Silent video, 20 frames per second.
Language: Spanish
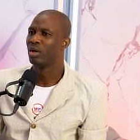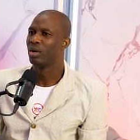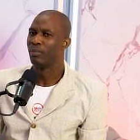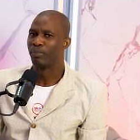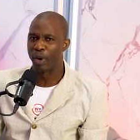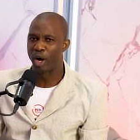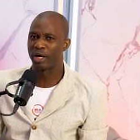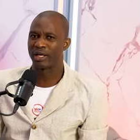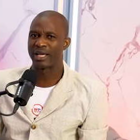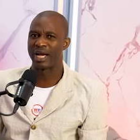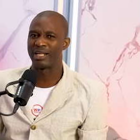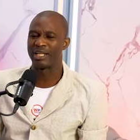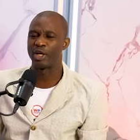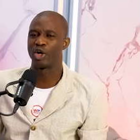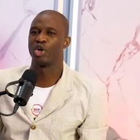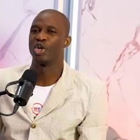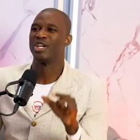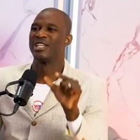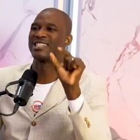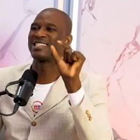Porque él
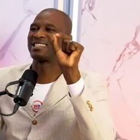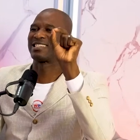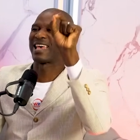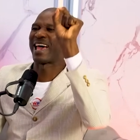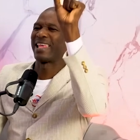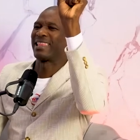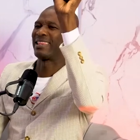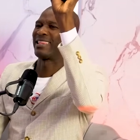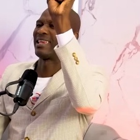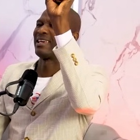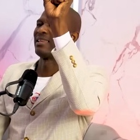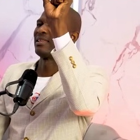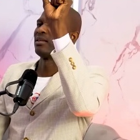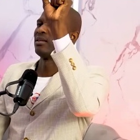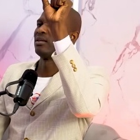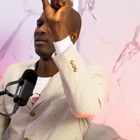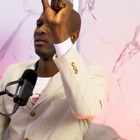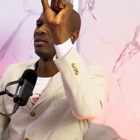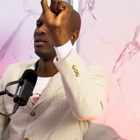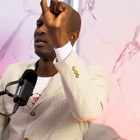dijo, set.
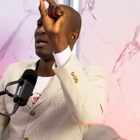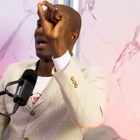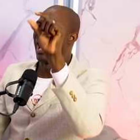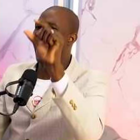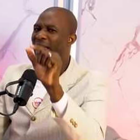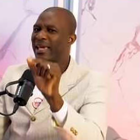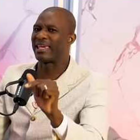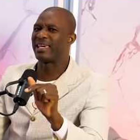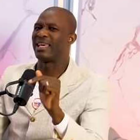Aquí